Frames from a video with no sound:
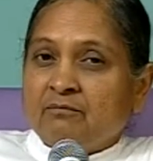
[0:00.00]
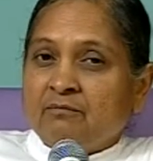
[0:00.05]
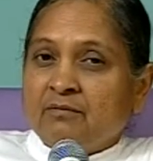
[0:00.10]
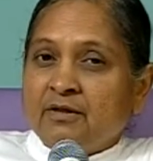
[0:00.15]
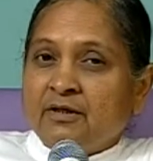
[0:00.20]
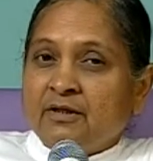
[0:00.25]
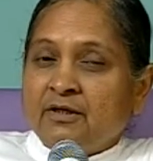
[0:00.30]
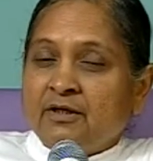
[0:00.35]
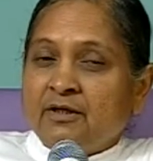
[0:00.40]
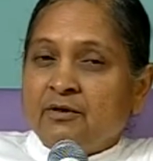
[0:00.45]

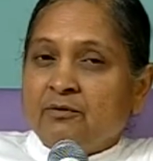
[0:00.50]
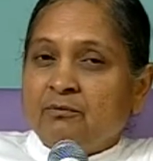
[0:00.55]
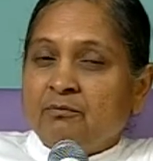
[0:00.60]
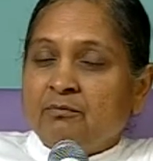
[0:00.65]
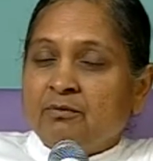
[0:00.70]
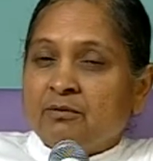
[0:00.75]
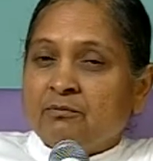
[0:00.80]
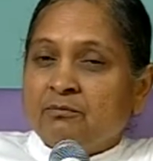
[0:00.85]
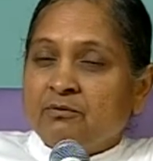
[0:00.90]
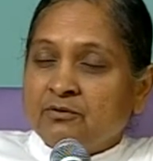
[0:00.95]
मन के
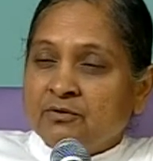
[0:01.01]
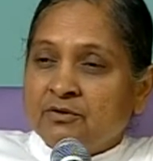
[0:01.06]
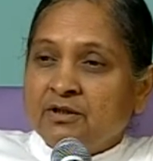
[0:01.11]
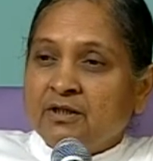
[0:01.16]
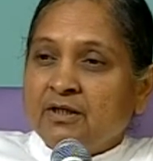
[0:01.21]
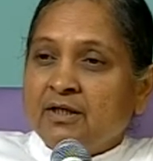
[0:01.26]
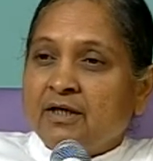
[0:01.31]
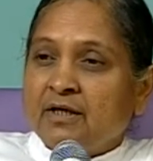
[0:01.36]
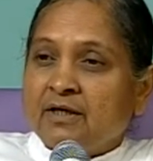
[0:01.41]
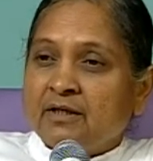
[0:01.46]
ऊपर
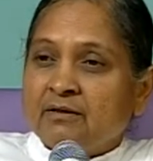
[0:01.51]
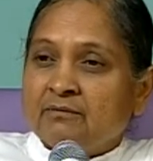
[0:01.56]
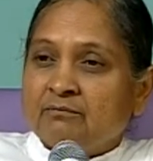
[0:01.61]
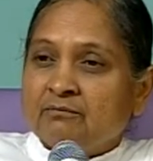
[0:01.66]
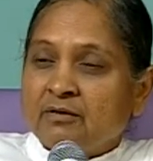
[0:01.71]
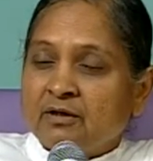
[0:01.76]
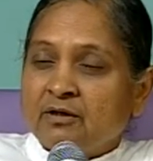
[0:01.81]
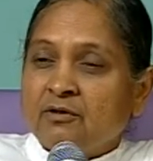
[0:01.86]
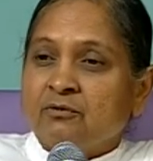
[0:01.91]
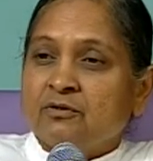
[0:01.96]
बुद्धि है
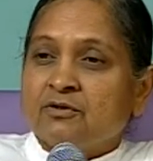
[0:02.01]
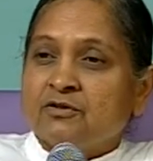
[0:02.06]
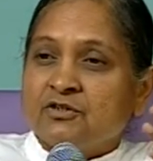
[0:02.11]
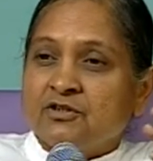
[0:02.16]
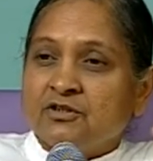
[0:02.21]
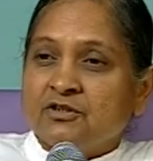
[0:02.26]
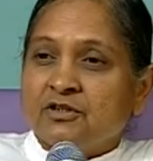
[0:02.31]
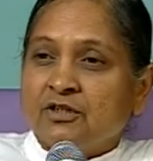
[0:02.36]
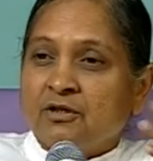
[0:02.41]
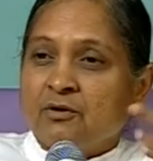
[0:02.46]
मन और
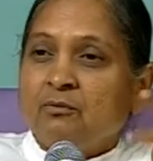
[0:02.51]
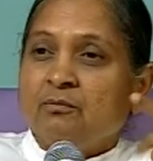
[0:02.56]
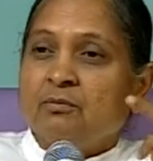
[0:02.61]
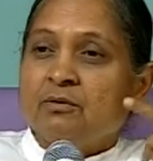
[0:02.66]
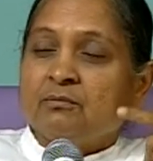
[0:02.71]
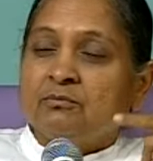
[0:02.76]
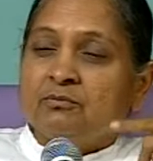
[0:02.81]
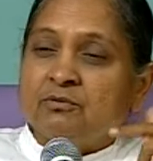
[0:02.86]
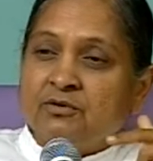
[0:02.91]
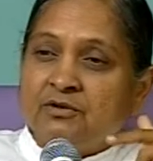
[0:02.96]
चित्त के
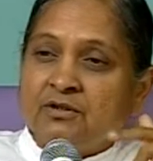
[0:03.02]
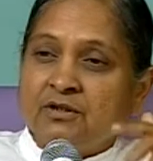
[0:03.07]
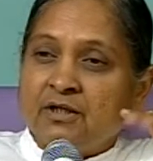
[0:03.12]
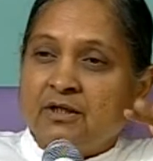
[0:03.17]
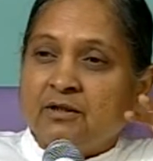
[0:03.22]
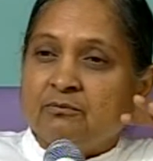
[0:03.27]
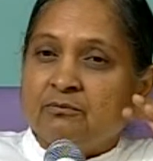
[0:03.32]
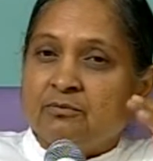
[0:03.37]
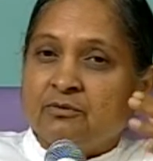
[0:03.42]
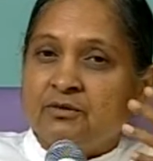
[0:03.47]
ऊपर बुद्धि
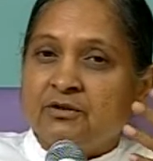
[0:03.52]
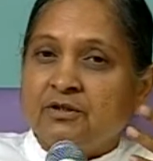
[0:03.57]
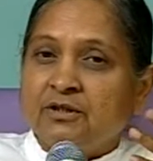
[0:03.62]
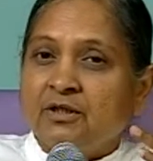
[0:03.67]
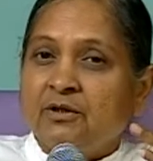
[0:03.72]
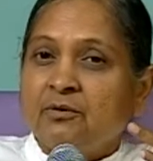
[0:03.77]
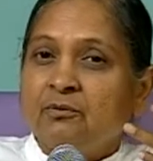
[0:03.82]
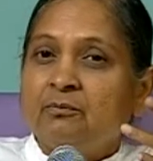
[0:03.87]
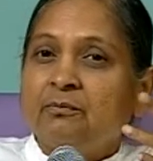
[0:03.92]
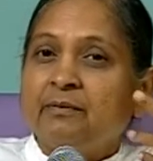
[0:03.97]
है बुद्धि
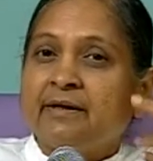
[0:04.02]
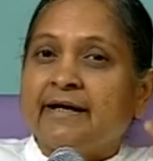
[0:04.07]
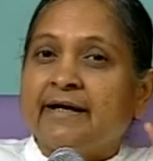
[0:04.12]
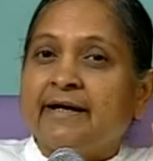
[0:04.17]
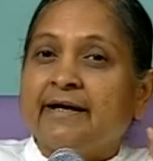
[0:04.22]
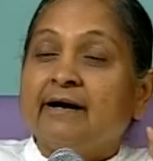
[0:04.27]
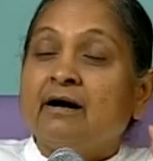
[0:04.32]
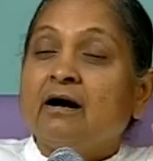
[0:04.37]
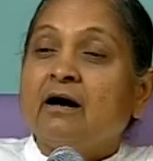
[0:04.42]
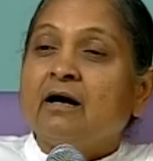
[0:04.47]
के ऊपर
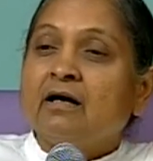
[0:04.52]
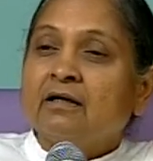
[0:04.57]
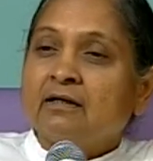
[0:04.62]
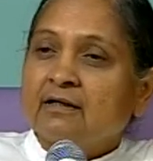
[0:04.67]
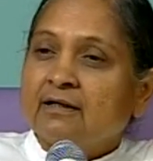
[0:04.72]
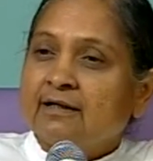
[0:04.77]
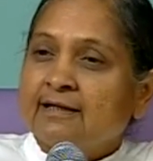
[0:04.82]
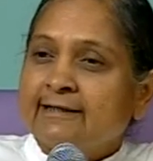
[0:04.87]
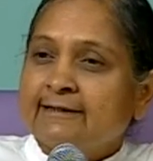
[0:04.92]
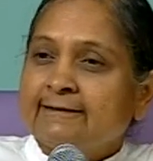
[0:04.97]
अहंकार
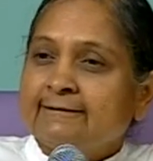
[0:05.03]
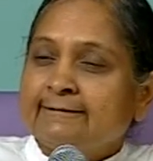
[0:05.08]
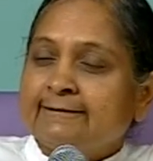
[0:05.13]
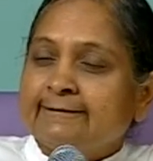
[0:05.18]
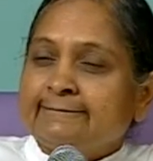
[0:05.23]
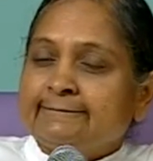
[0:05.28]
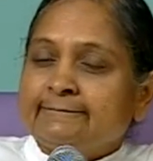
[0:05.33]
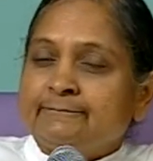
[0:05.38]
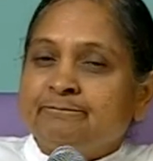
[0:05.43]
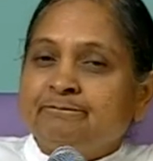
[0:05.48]
है
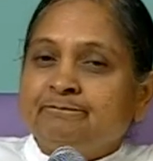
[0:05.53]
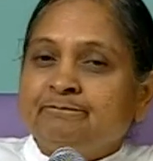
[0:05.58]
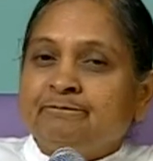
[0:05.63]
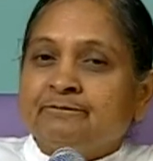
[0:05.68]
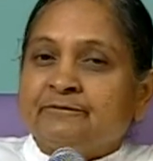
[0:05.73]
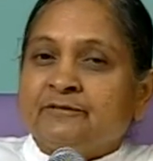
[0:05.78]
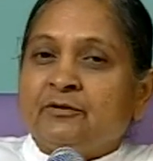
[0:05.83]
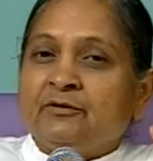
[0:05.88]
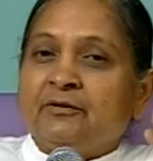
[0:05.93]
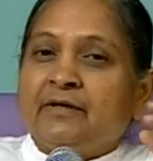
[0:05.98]

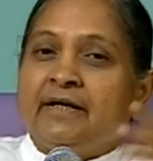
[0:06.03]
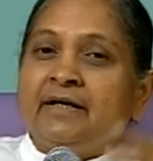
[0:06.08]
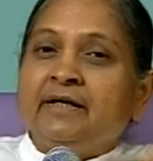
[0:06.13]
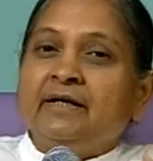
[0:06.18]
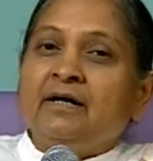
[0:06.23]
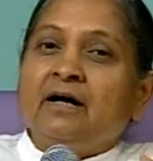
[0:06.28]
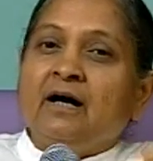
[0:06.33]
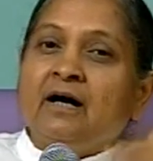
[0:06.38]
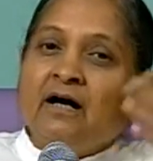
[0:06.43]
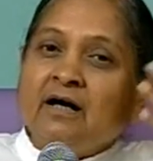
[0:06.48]
और
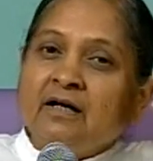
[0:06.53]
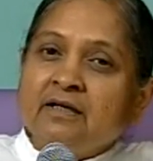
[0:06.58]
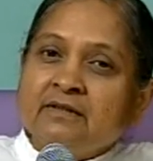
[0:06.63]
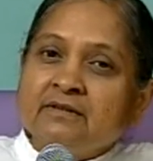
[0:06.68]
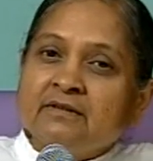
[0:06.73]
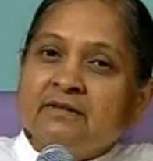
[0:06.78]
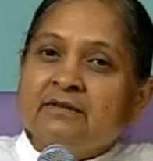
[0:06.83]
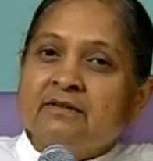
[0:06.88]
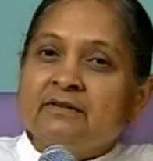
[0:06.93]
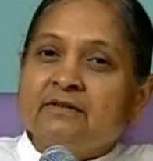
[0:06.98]
अहंकार
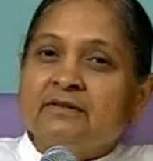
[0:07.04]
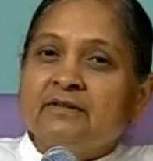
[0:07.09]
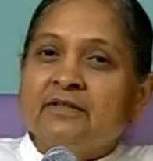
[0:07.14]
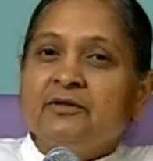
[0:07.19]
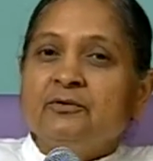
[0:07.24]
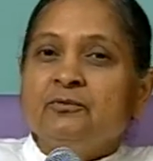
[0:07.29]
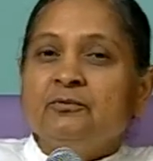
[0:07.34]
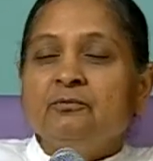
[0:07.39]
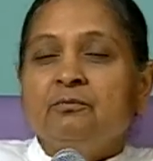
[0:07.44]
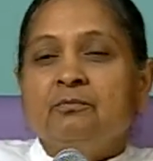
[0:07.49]

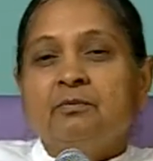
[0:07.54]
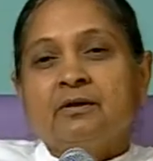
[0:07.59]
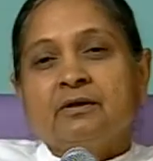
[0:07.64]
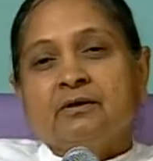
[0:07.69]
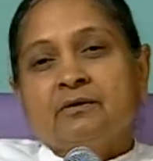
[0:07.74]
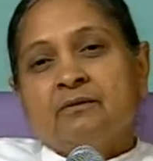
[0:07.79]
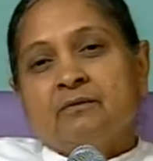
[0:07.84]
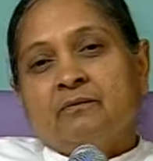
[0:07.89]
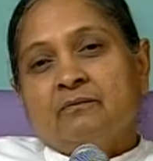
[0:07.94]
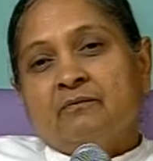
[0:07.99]
से
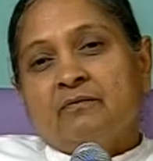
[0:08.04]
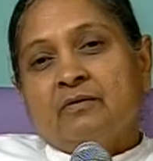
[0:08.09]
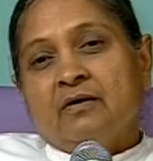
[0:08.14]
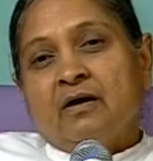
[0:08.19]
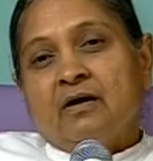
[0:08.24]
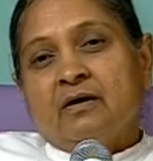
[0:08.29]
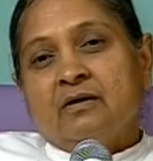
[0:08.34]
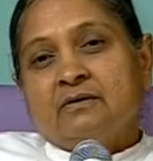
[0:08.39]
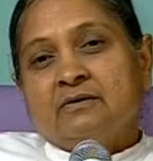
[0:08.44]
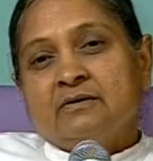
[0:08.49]
ऊपर
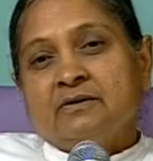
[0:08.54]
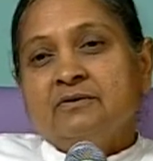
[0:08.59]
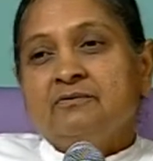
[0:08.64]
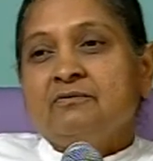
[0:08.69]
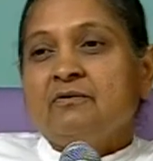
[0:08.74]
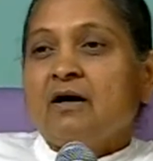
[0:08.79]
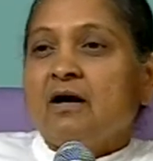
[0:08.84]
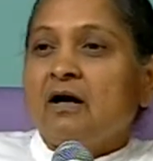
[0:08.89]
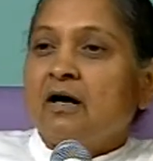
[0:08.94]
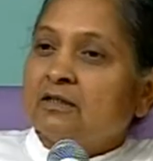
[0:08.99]

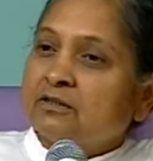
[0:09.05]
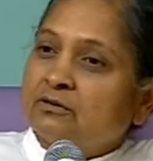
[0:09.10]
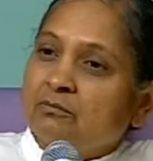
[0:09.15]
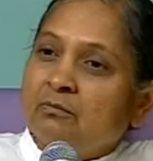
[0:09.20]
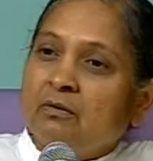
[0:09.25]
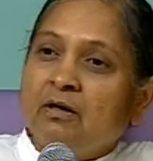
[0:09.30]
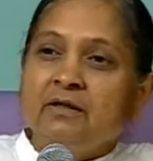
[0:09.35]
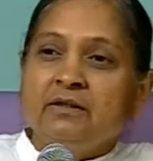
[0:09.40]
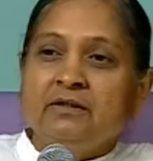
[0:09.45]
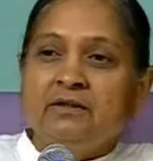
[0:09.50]
सिर्फ
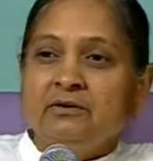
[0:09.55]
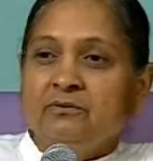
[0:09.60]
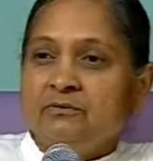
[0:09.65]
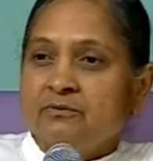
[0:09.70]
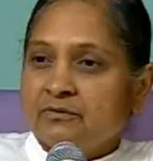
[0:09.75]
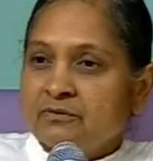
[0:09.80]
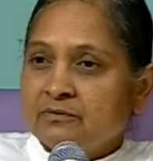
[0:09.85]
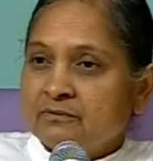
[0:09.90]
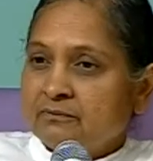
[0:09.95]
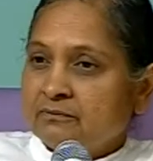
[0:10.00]
आत्मा ही
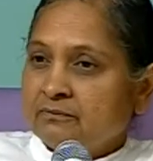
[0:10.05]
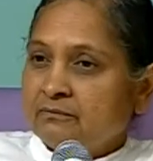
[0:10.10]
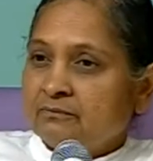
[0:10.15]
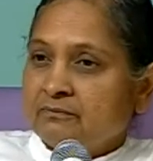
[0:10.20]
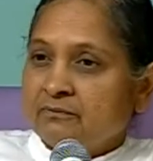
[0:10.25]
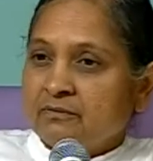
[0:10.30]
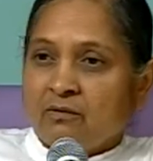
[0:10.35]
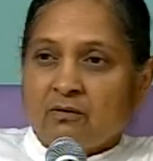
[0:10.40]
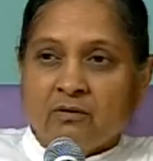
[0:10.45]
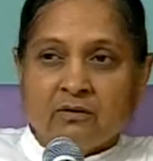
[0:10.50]
हो
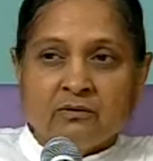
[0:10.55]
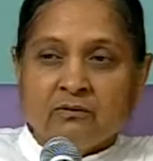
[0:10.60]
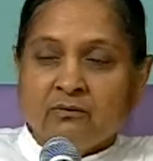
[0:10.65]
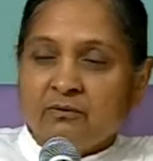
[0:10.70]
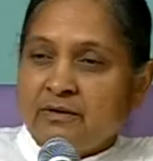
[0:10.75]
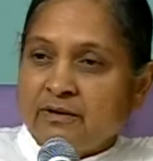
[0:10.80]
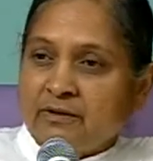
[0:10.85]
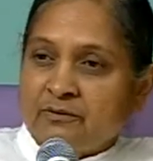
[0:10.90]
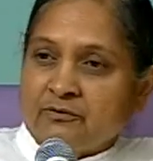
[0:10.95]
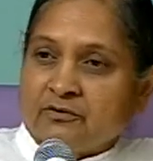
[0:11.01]
और
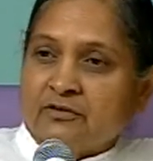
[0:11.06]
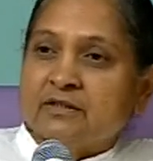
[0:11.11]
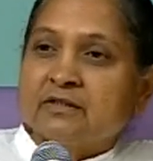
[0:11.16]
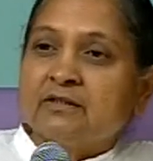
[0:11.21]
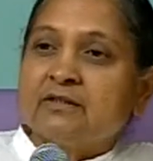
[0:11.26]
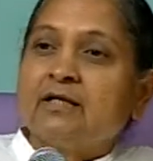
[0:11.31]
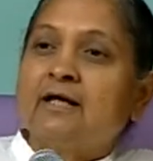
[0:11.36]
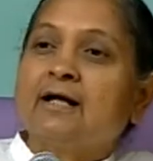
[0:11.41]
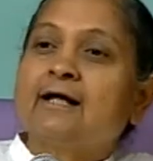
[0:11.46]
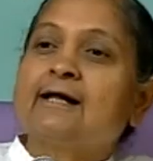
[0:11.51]
कोई नहीं हो
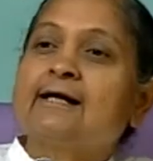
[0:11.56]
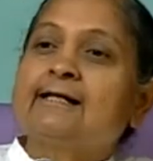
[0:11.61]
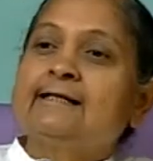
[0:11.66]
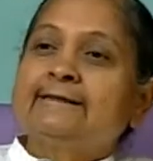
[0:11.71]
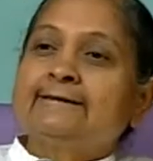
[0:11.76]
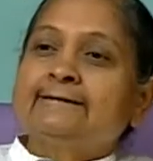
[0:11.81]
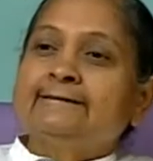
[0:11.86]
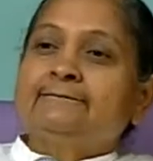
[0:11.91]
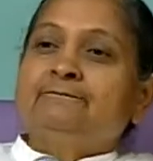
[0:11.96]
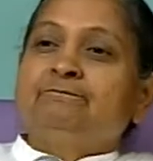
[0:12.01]
सकता
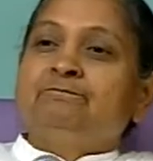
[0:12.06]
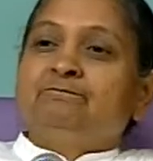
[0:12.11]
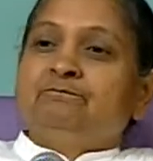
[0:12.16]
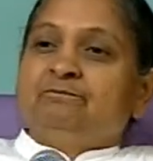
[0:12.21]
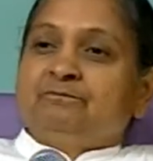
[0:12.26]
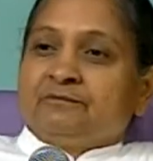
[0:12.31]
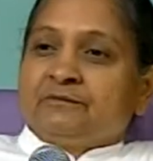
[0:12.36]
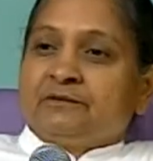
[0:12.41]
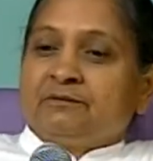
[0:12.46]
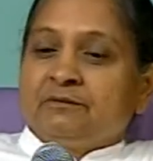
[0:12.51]

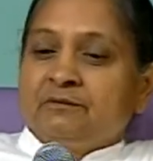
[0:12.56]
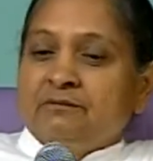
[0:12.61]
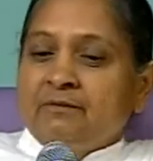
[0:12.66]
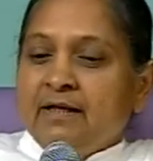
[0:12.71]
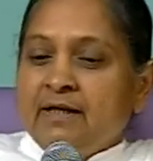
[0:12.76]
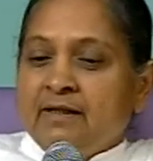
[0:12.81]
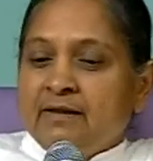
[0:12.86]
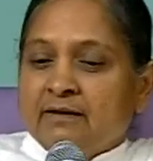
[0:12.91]
समझ में आया